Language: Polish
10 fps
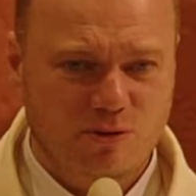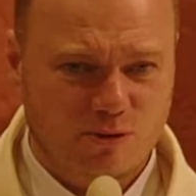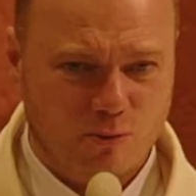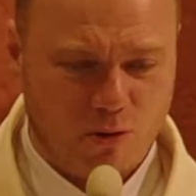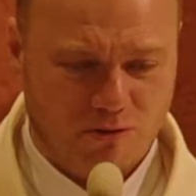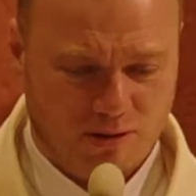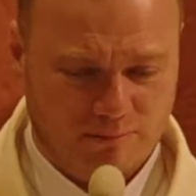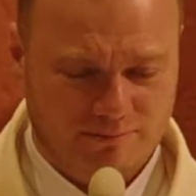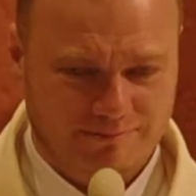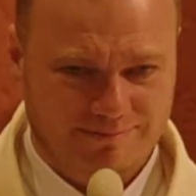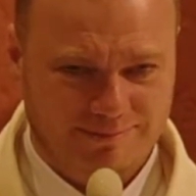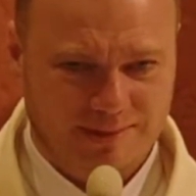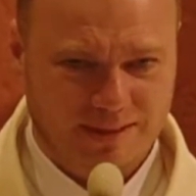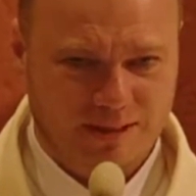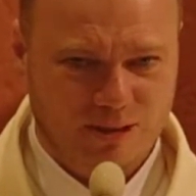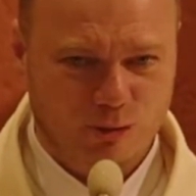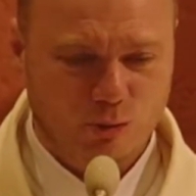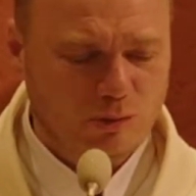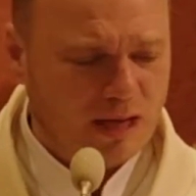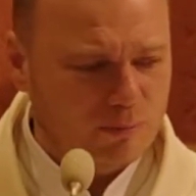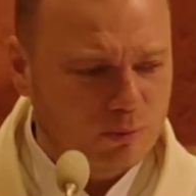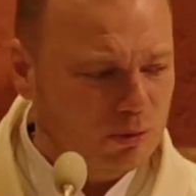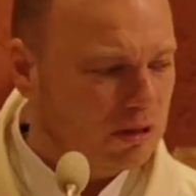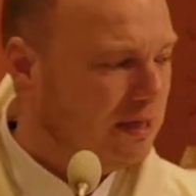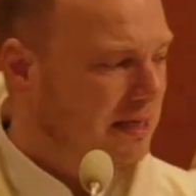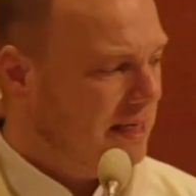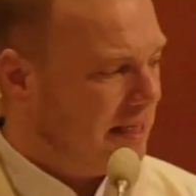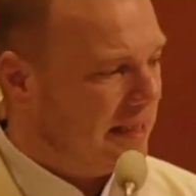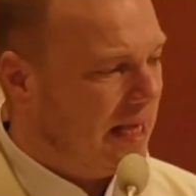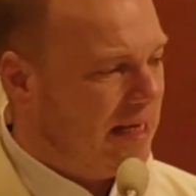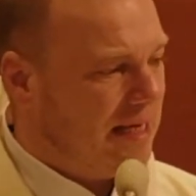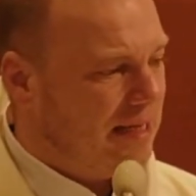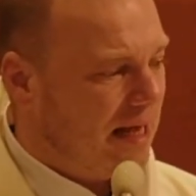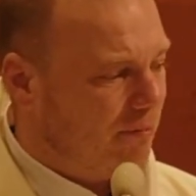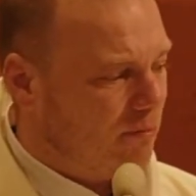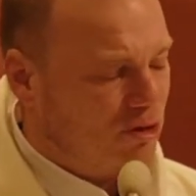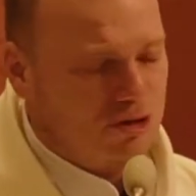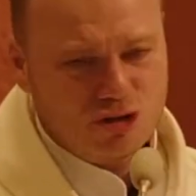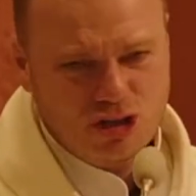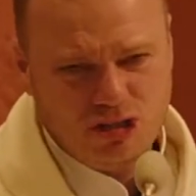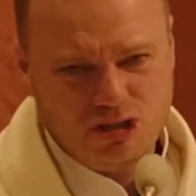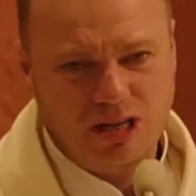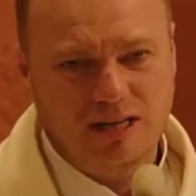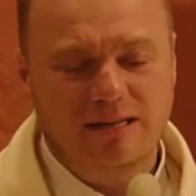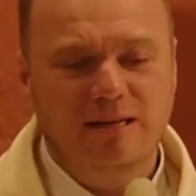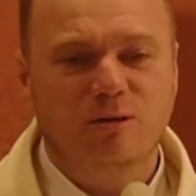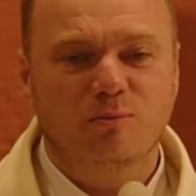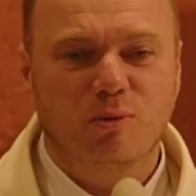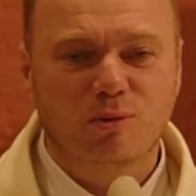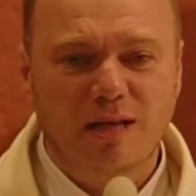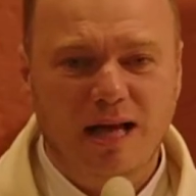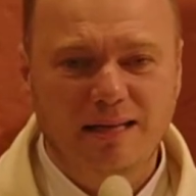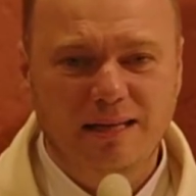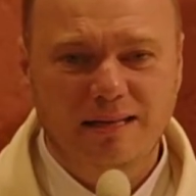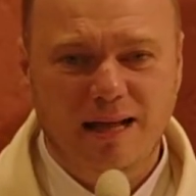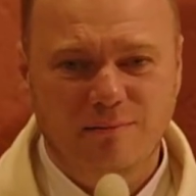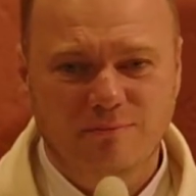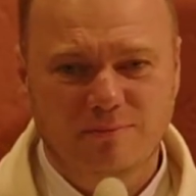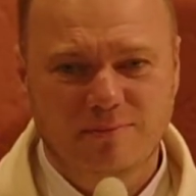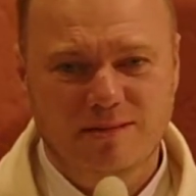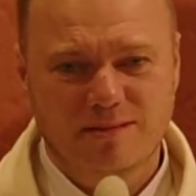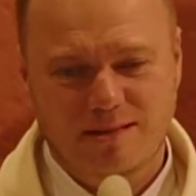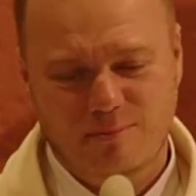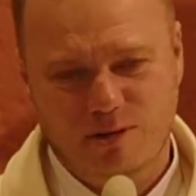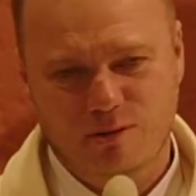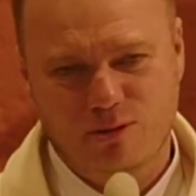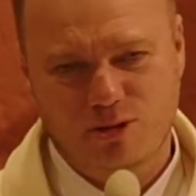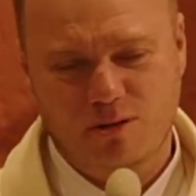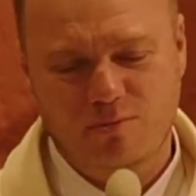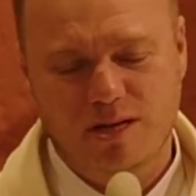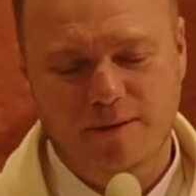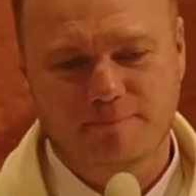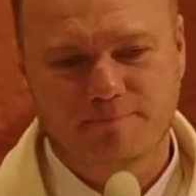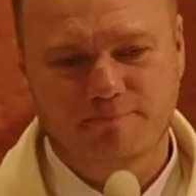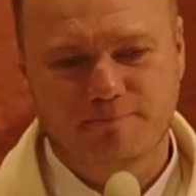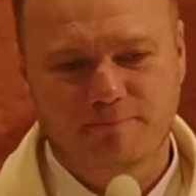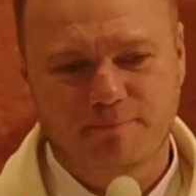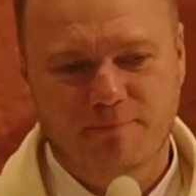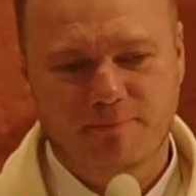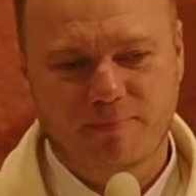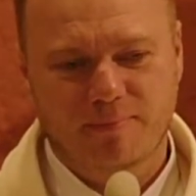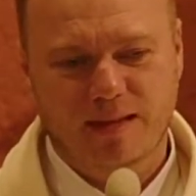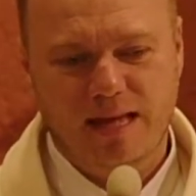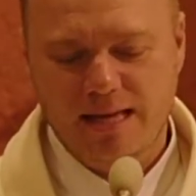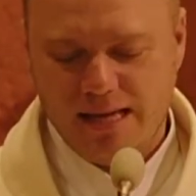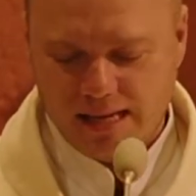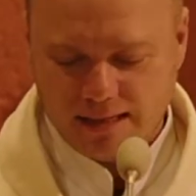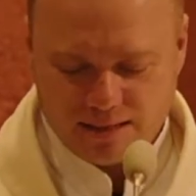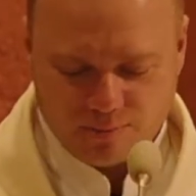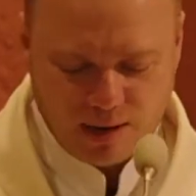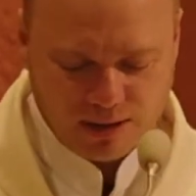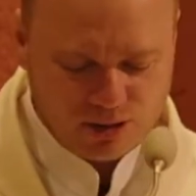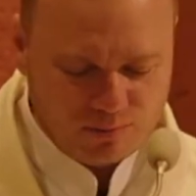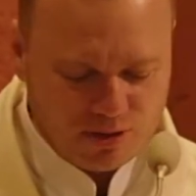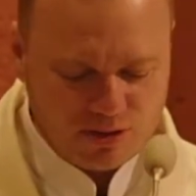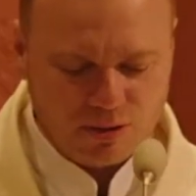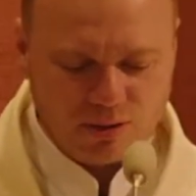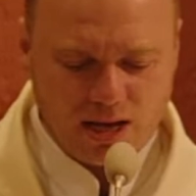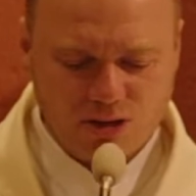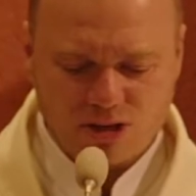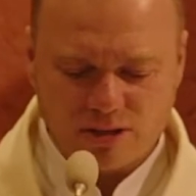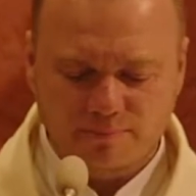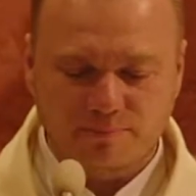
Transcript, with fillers: słowem. Tutaj Bóg daje nam życie, bo daje nam samego siebie. Jeden z braci misjonarzy